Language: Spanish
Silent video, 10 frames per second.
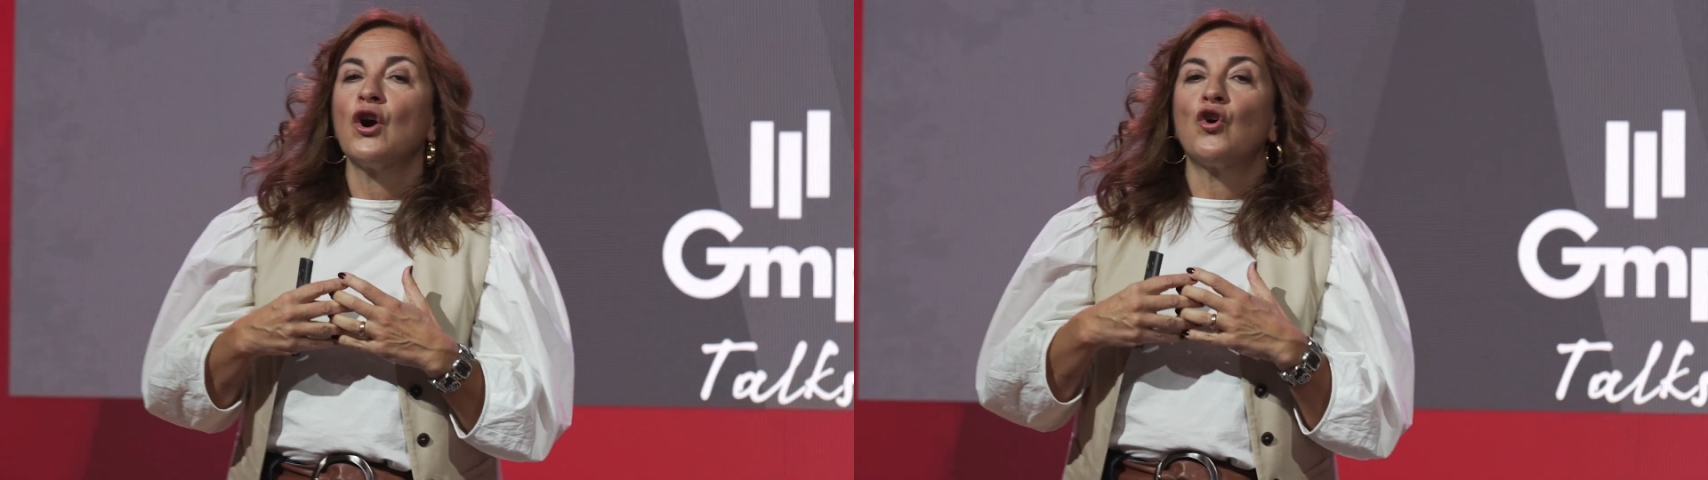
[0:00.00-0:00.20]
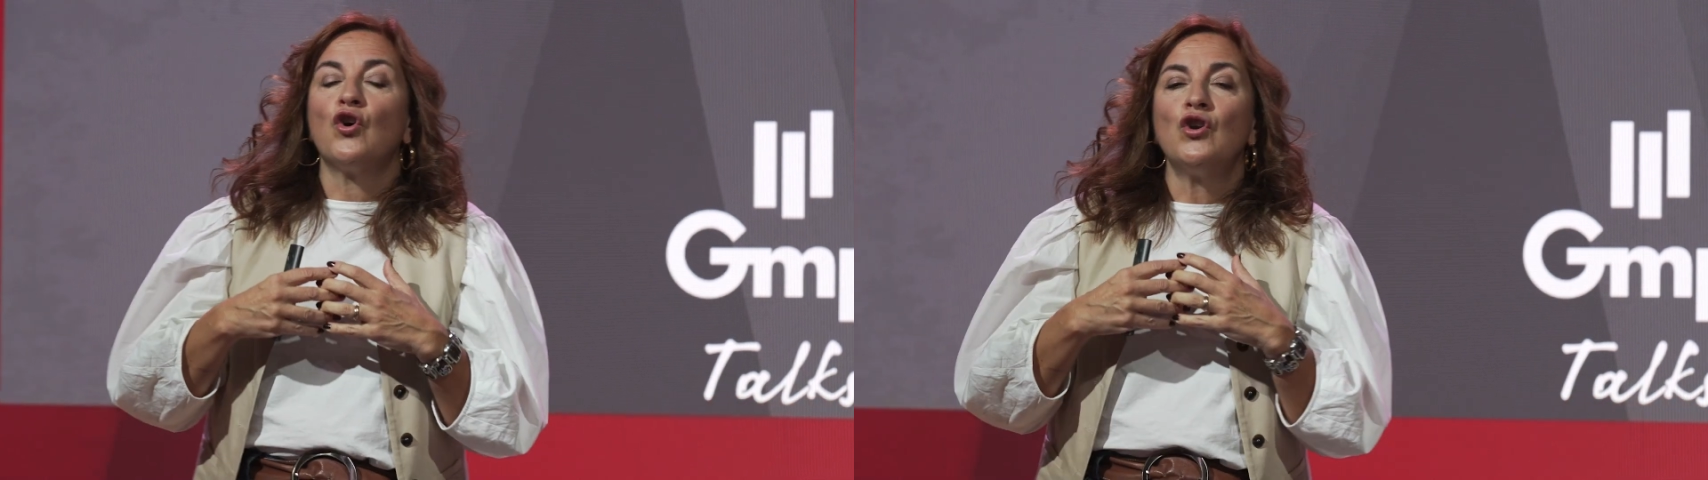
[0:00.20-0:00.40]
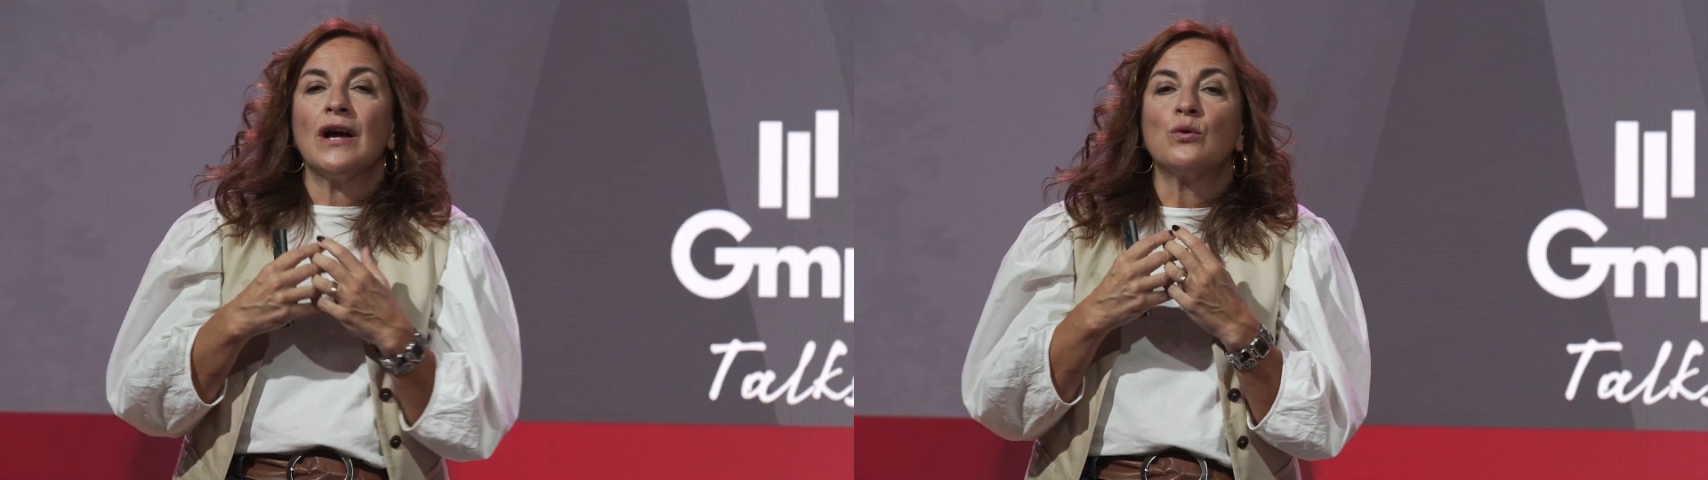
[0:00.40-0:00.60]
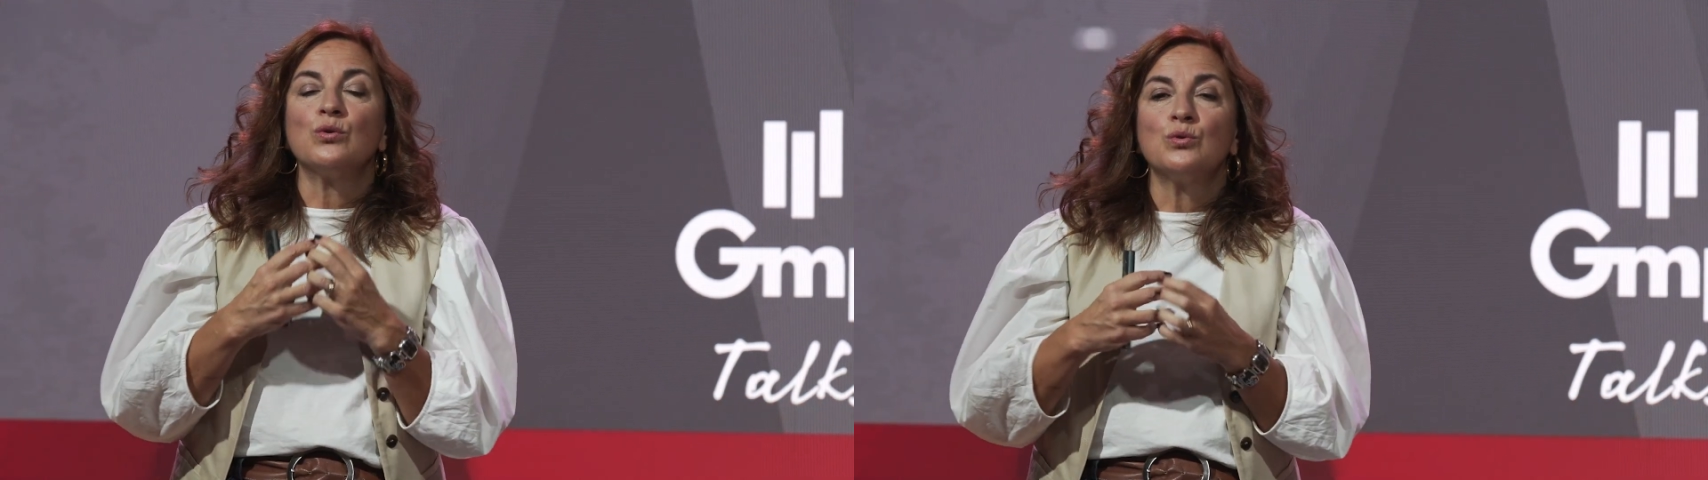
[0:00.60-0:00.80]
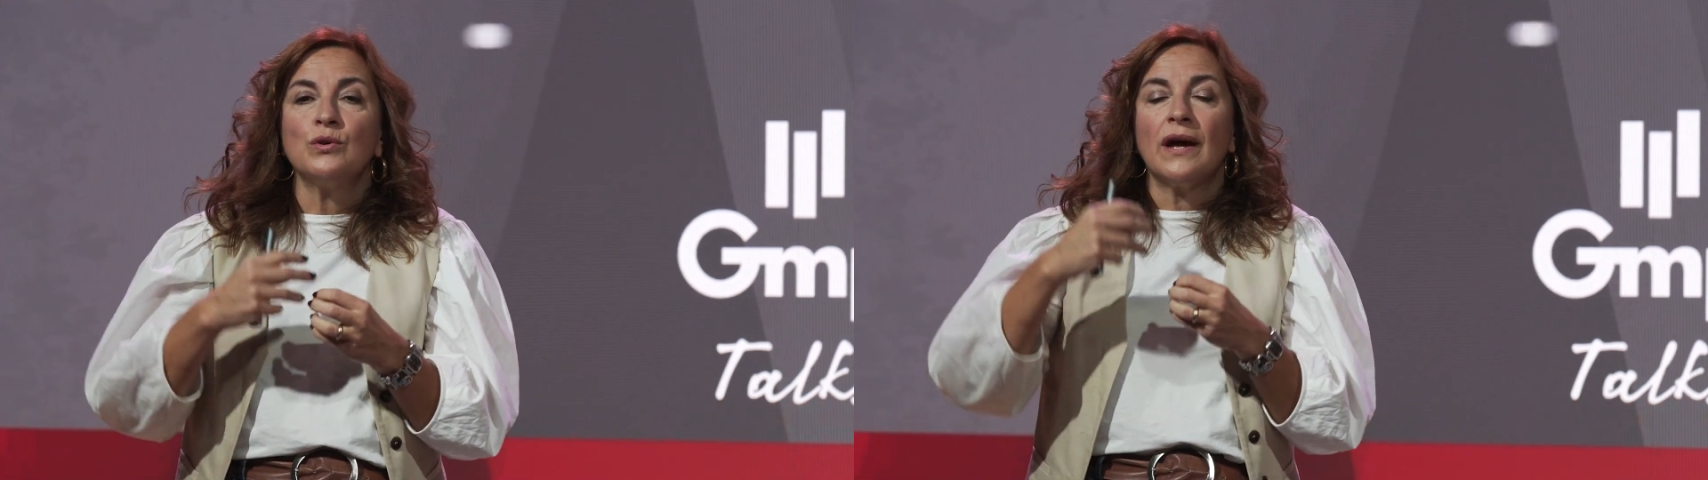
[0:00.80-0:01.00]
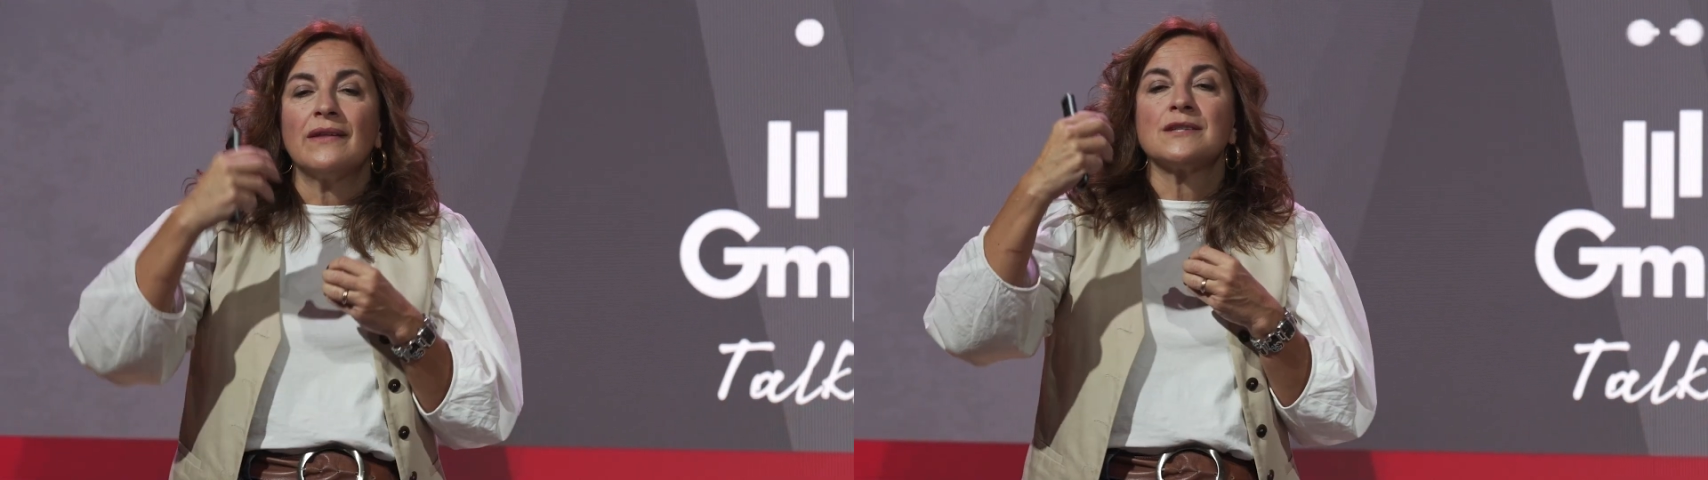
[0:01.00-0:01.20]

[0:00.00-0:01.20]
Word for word: con la cultura de